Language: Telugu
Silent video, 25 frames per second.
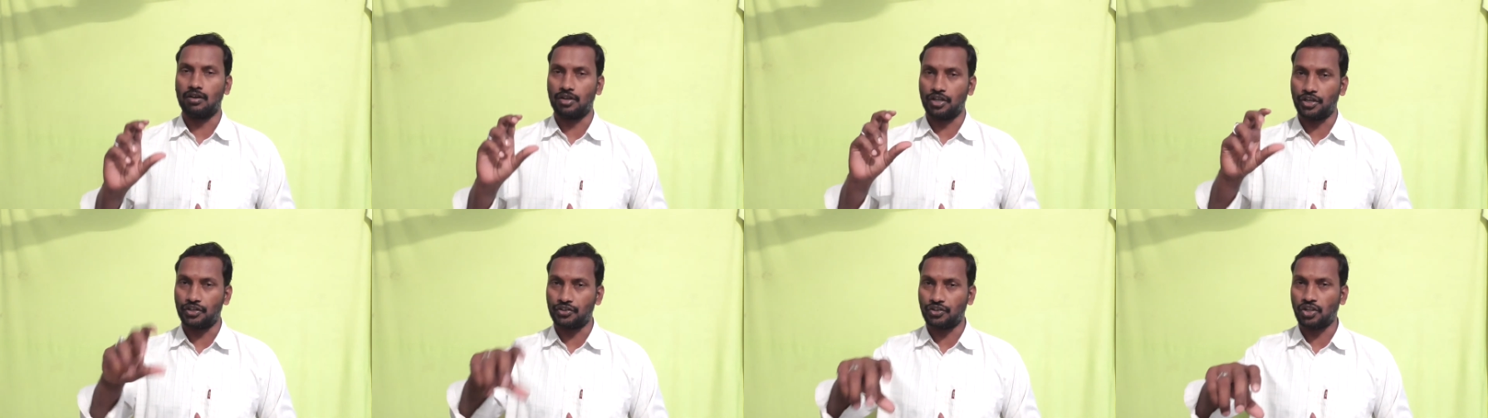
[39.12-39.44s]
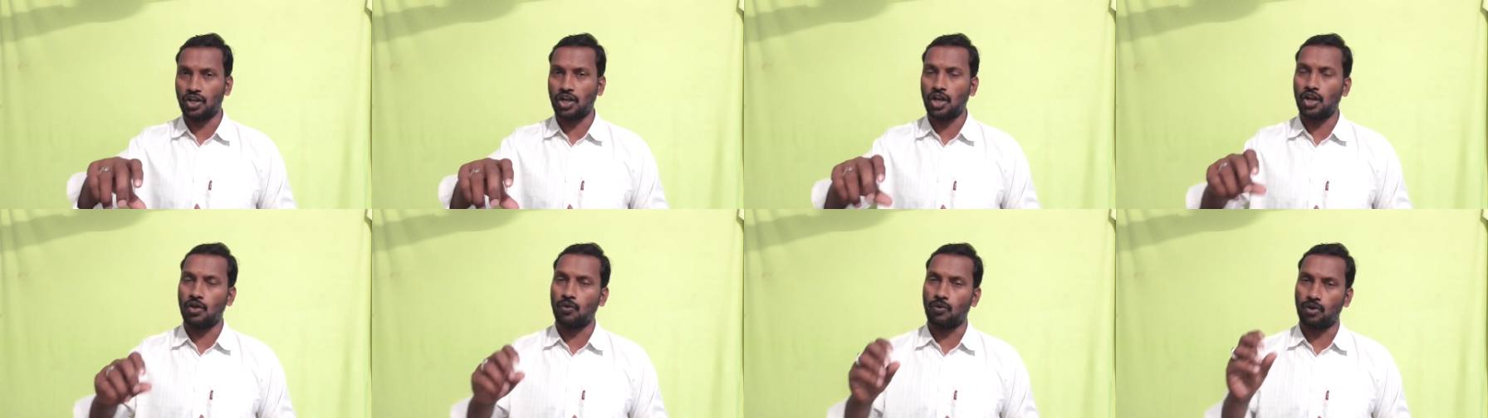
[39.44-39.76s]

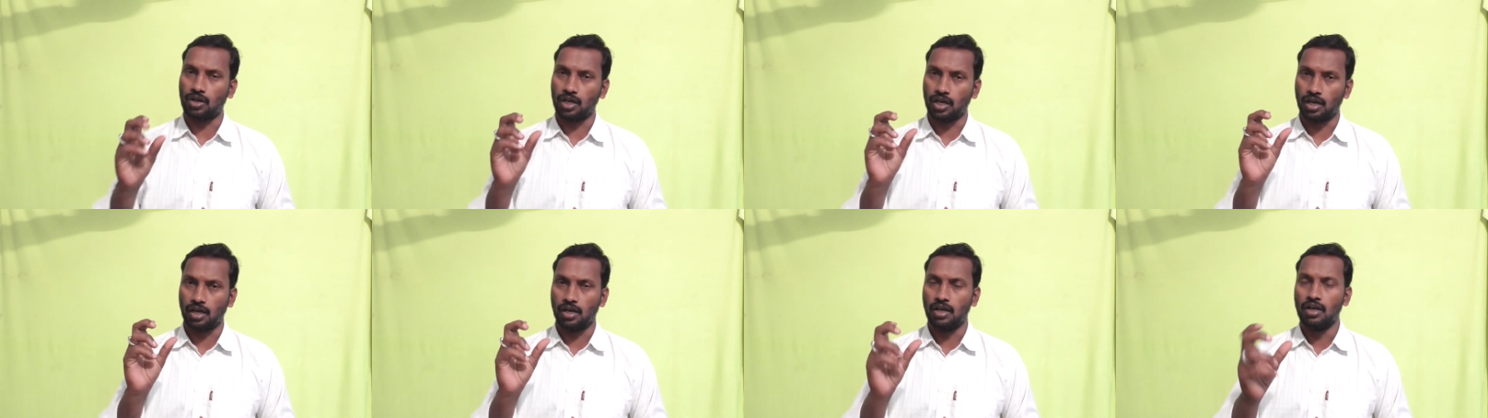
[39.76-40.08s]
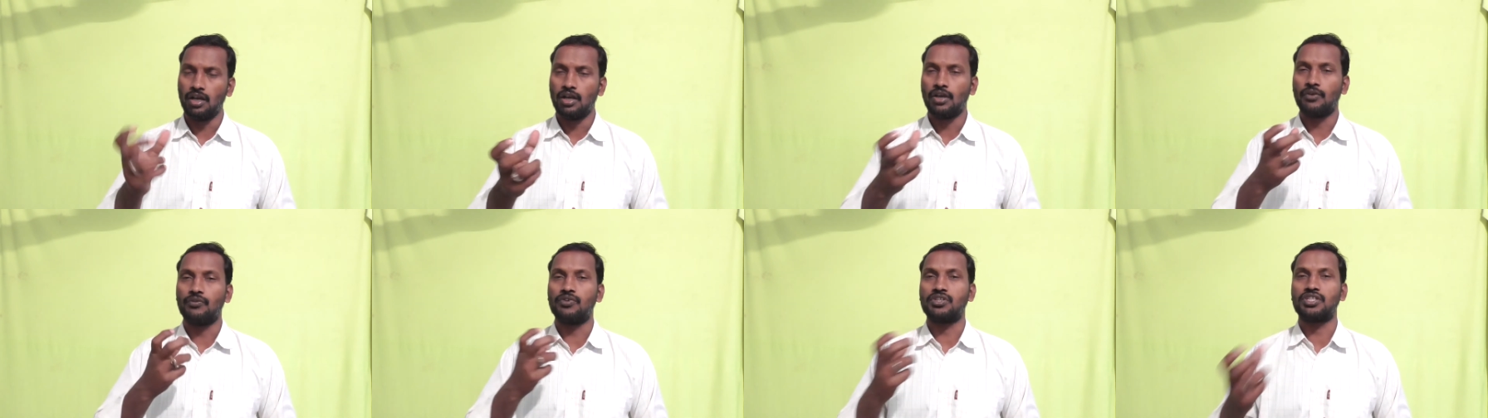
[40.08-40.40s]
ఇంటర్వ్యూలో ఒక
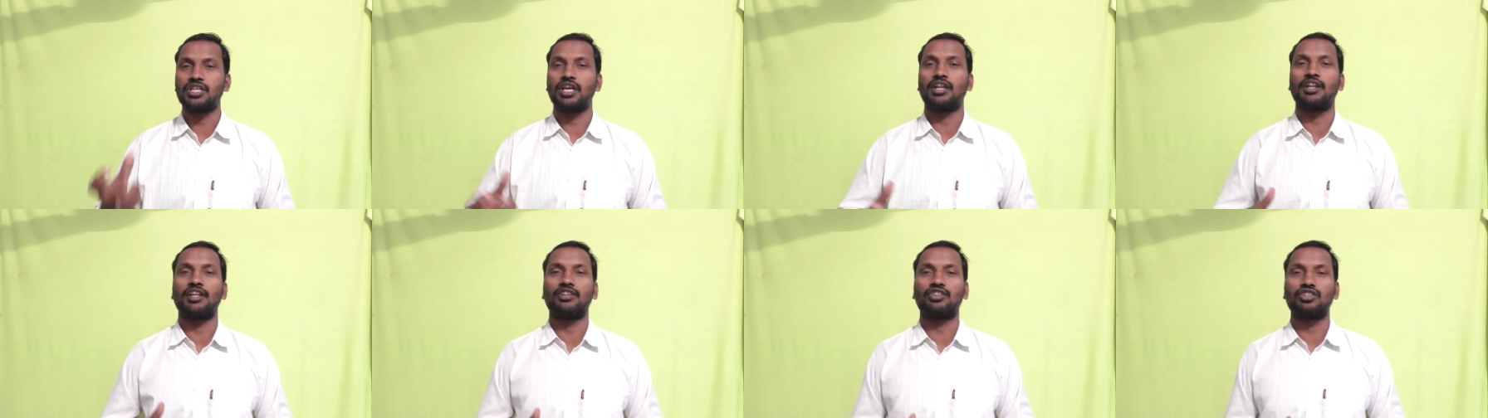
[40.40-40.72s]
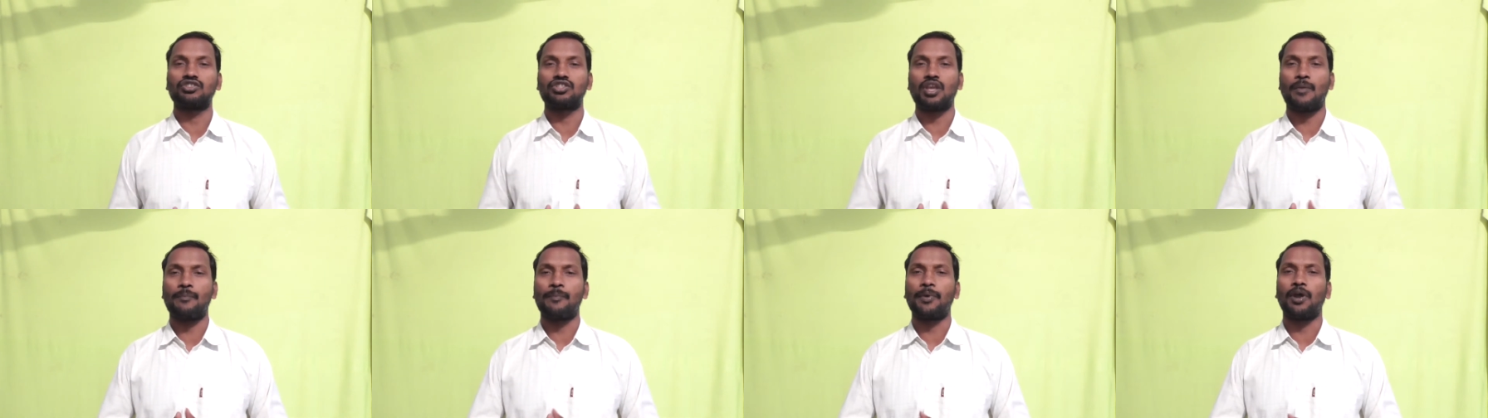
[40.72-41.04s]
విషయాన్ని అయితే
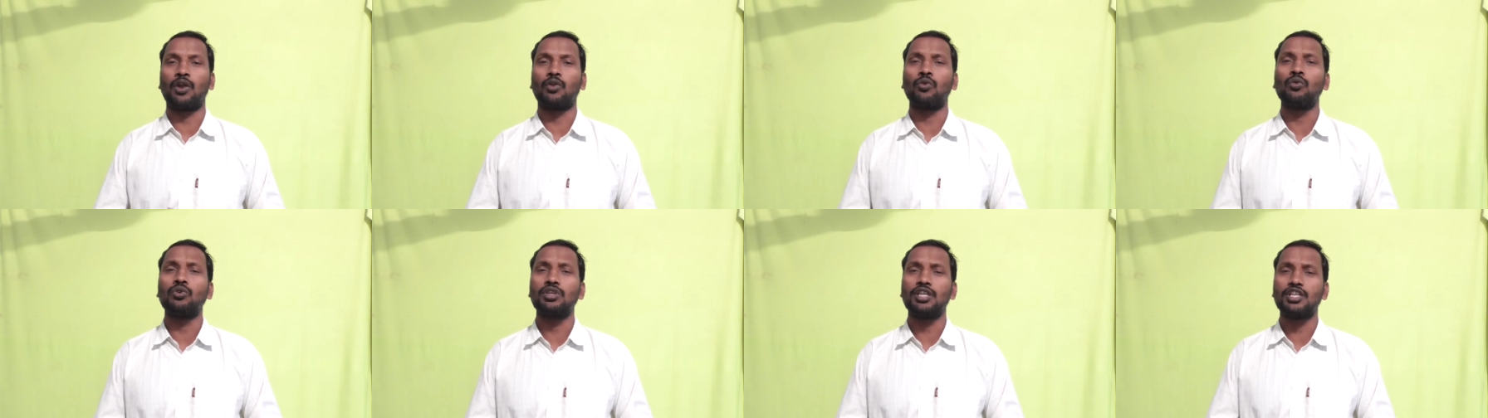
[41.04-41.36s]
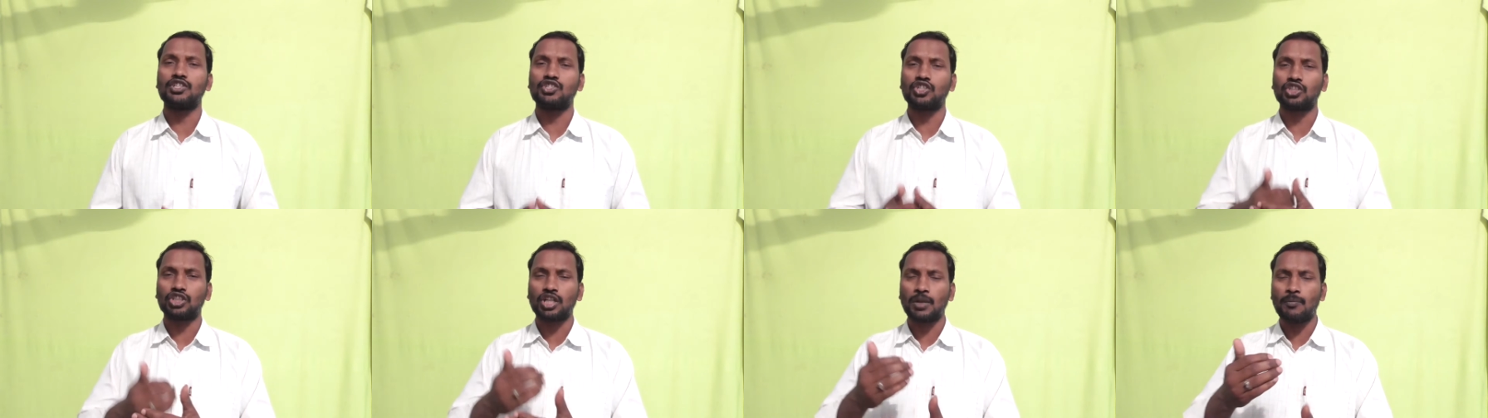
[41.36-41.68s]
చెప్పాడు ఈ
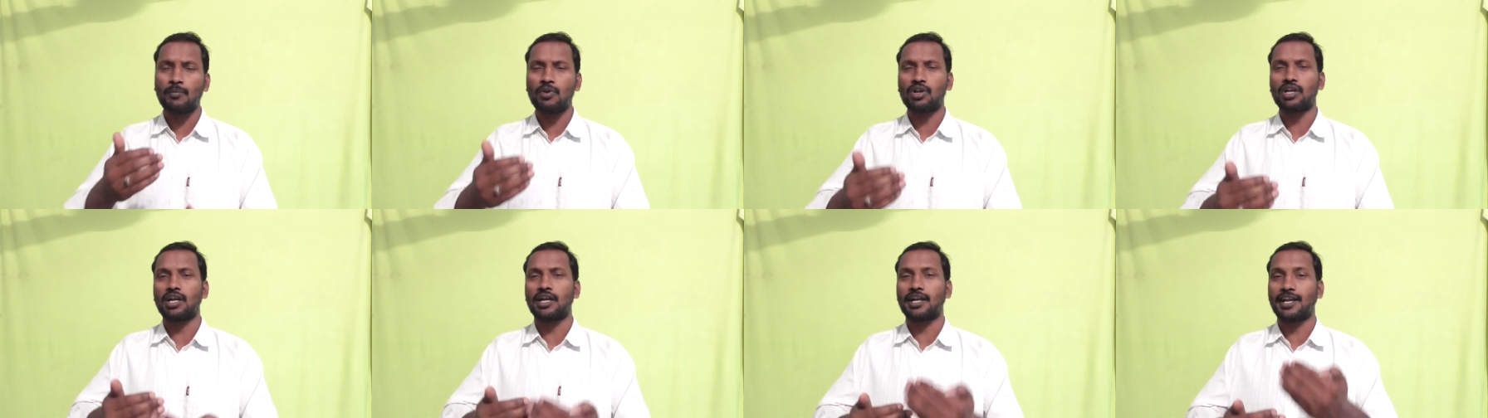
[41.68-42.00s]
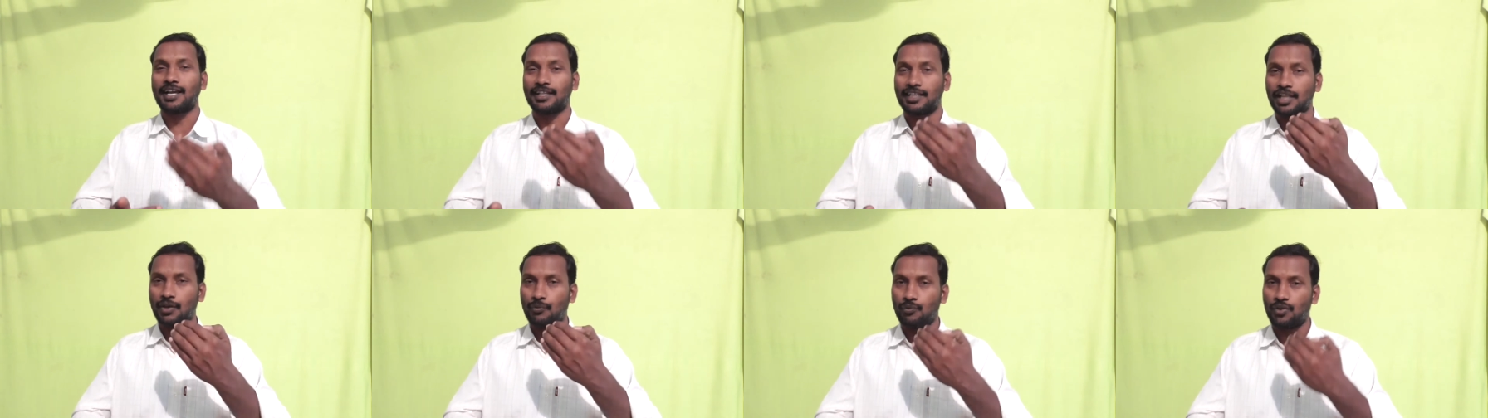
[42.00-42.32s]
చిత్రం యొక్క
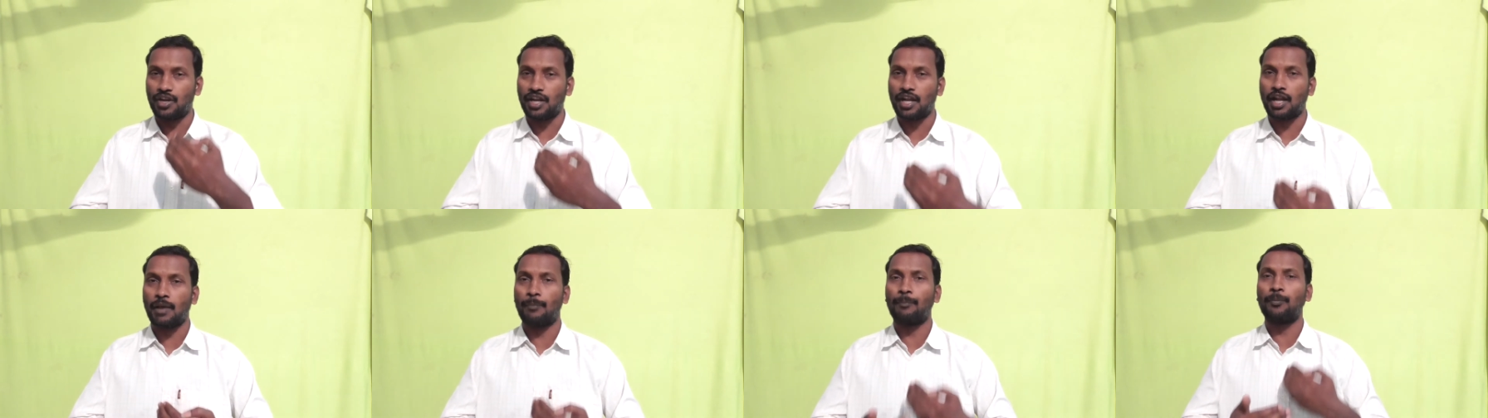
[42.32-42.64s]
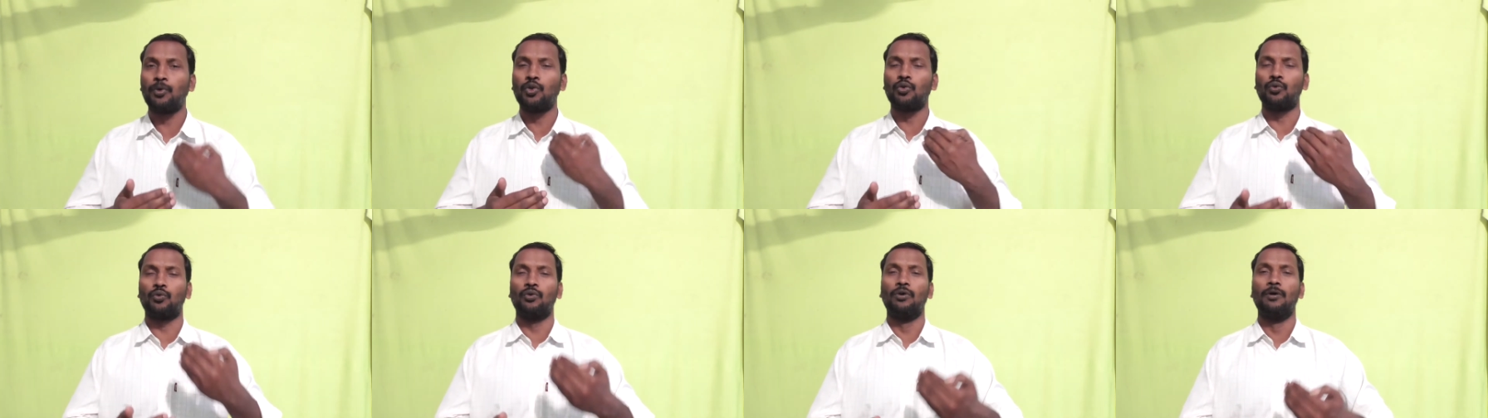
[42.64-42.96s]
కథ
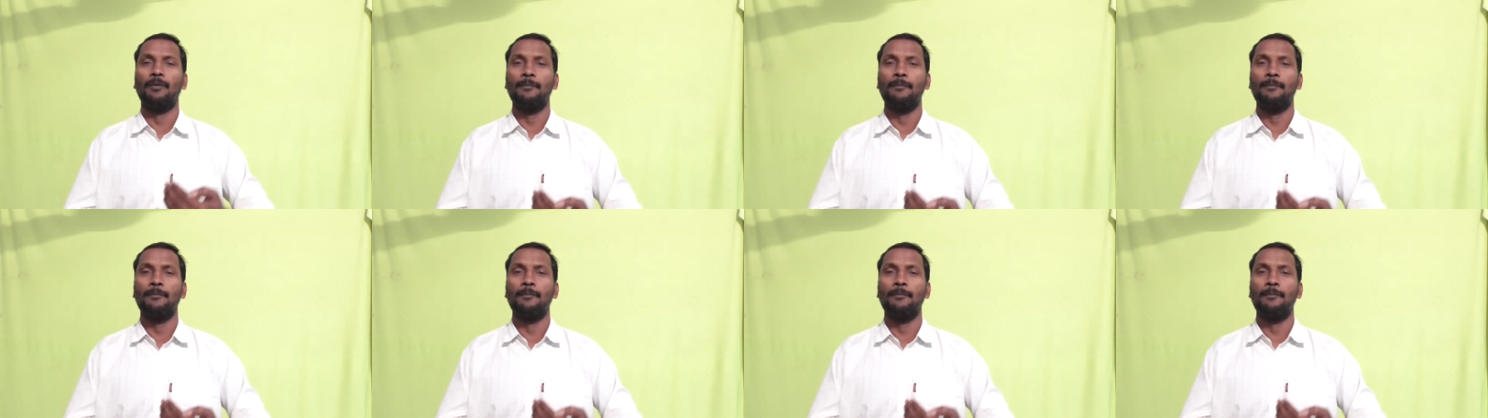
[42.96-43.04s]
విన్నప్పుడు